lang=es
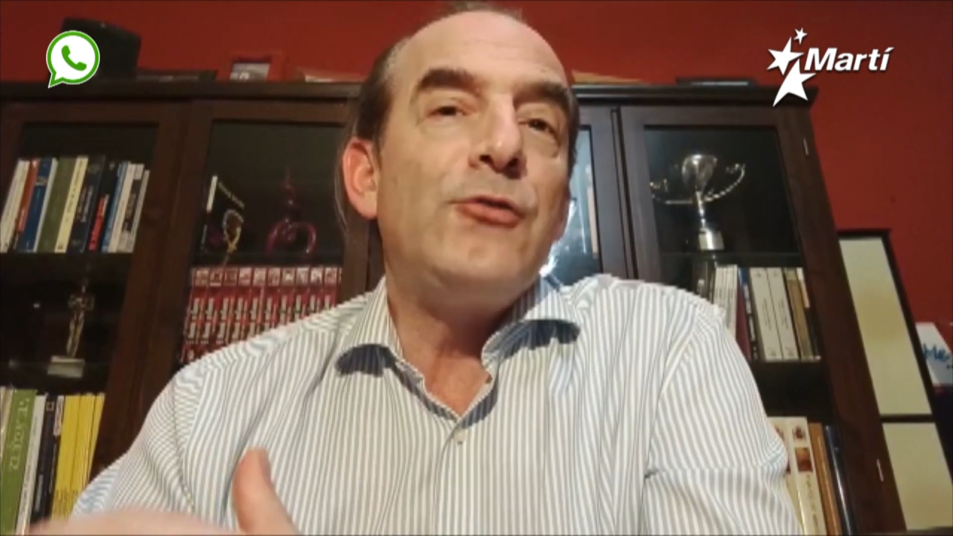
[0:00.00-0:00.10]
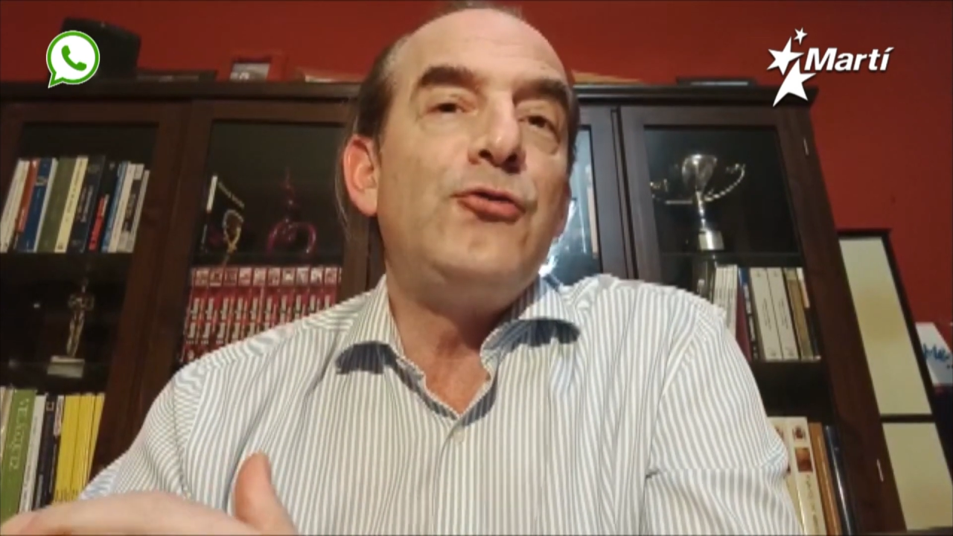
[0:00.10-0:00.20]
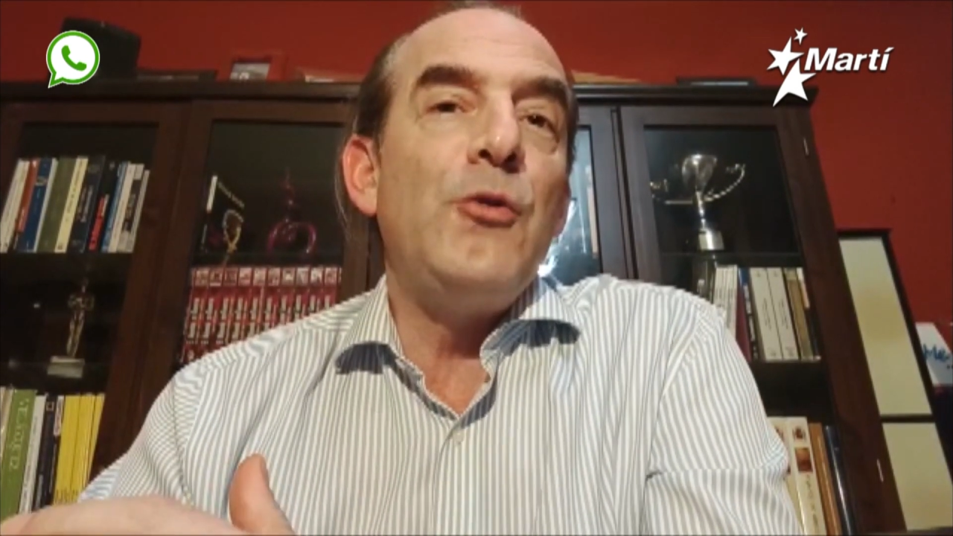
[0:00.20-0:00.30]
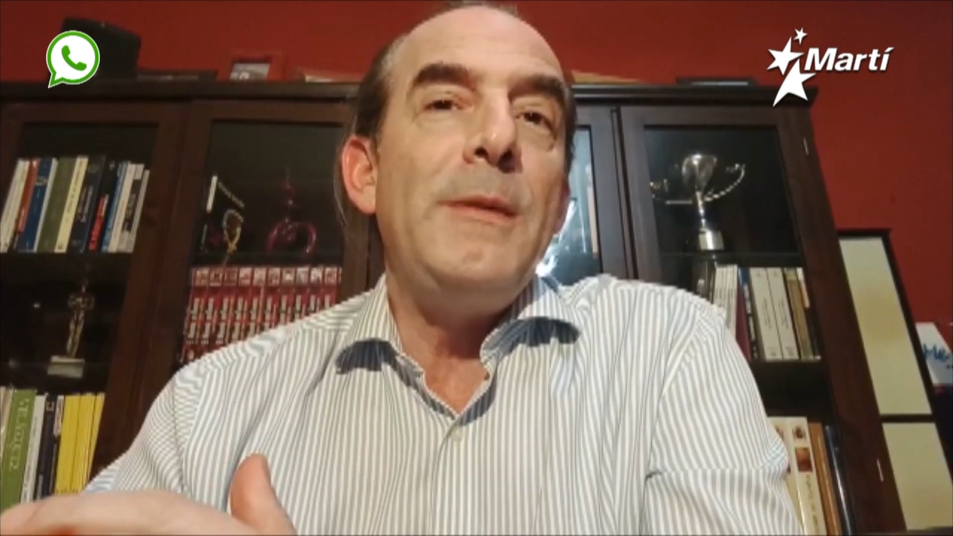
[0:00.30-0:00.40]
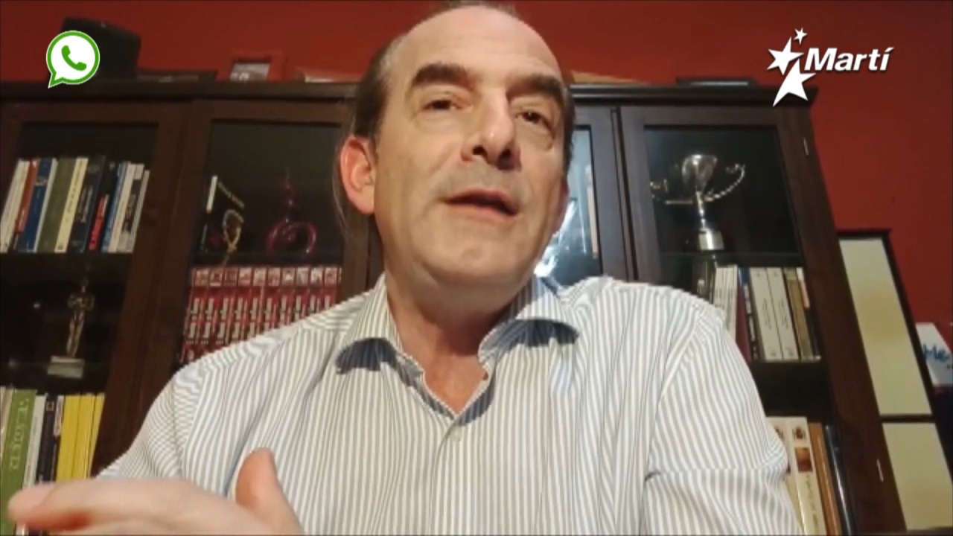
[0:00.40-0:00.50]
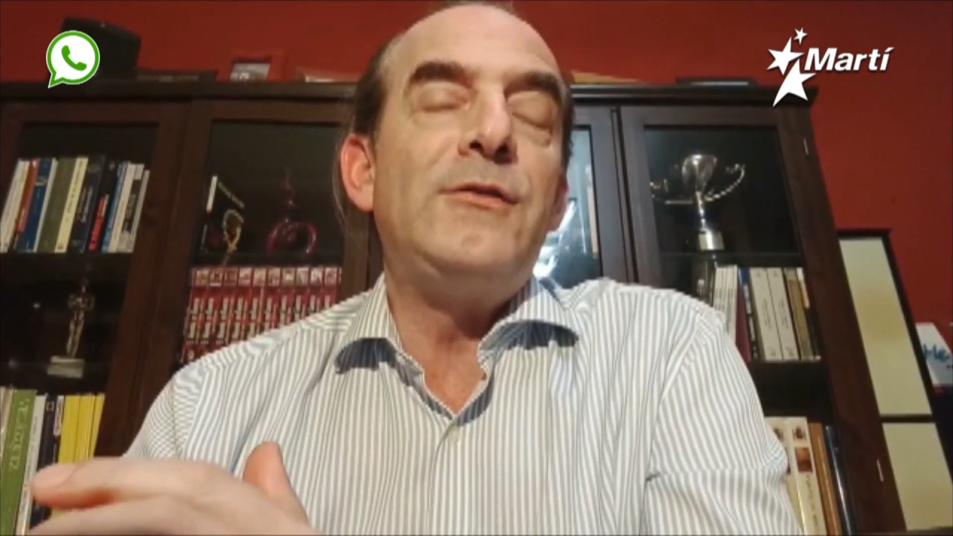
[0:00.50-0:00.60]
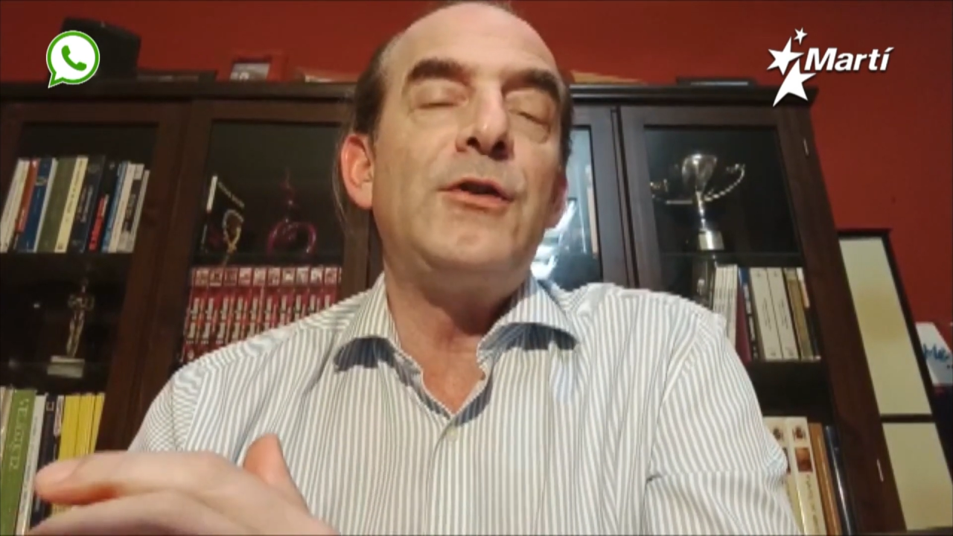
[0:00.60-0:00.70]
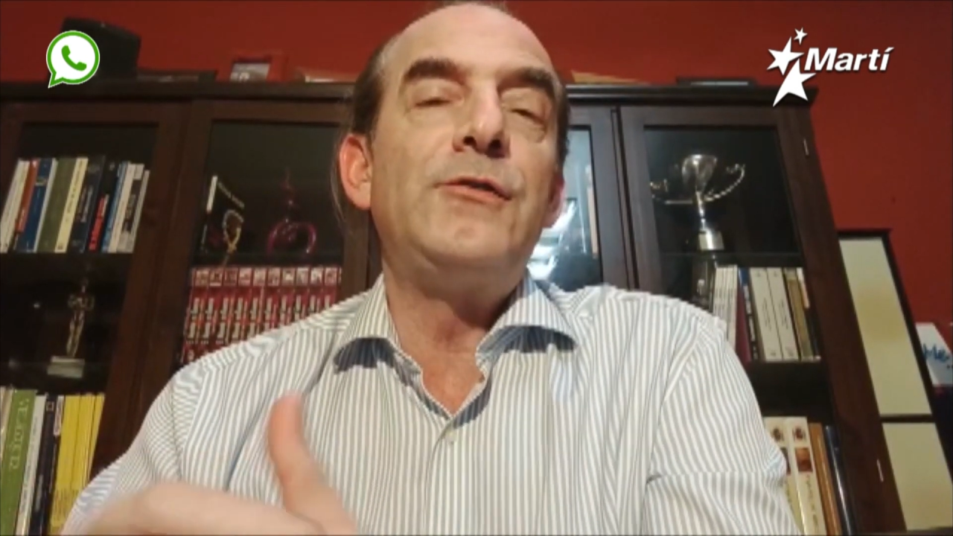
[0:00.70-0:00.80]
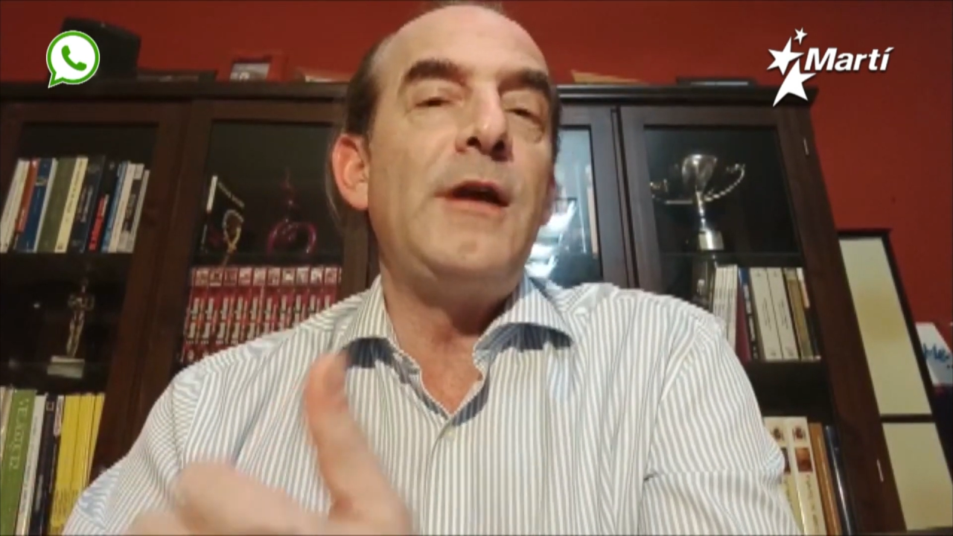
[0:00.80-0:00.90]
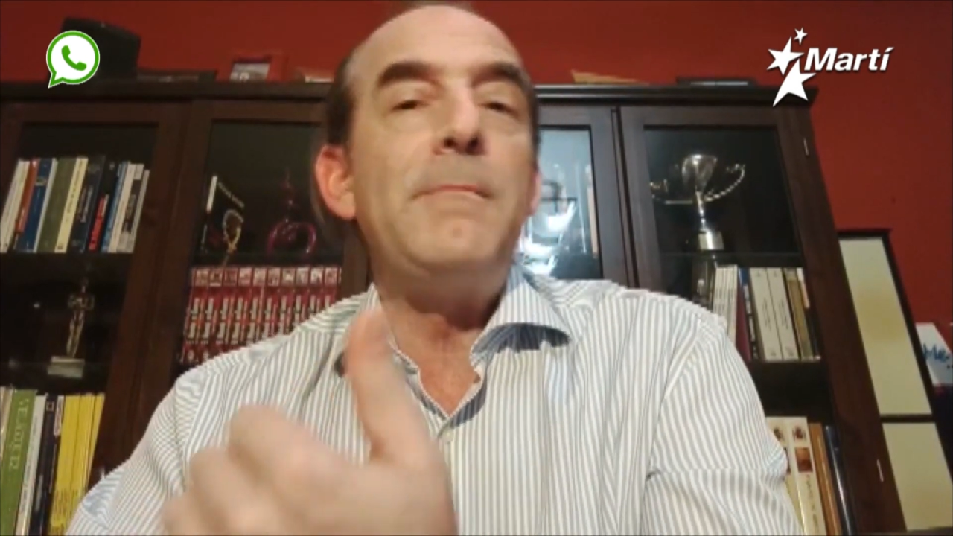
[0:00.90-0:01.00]
los
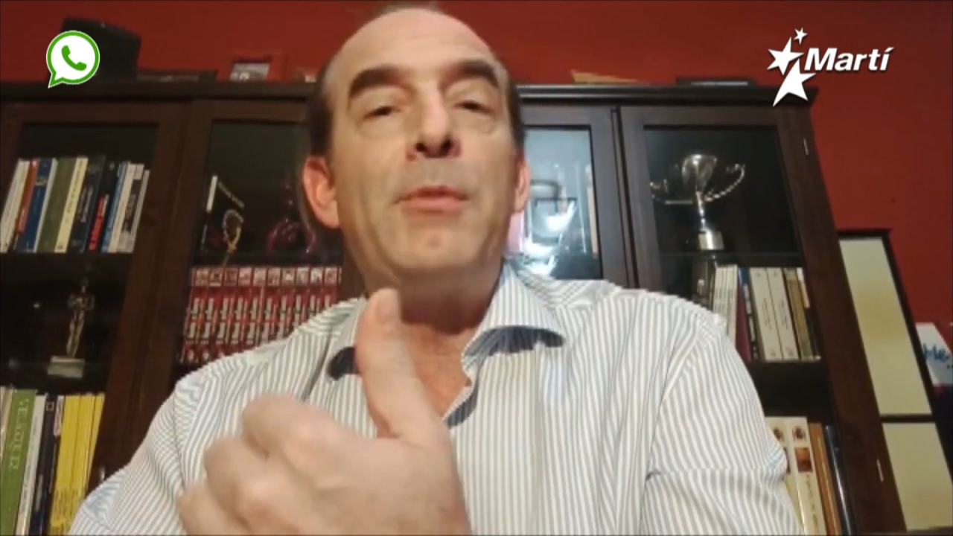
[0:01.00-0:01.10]
suministros de,